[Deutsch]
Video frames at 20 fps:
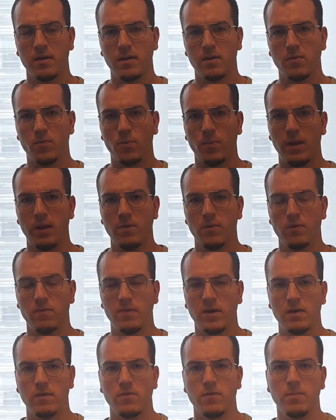also Value und
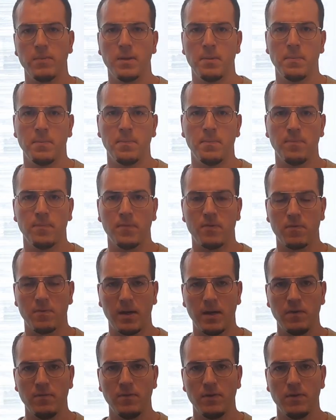Wachstum, in einem
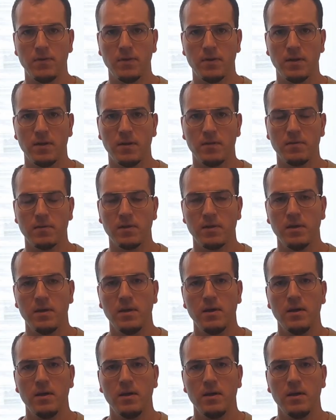zweiten Video dann erst.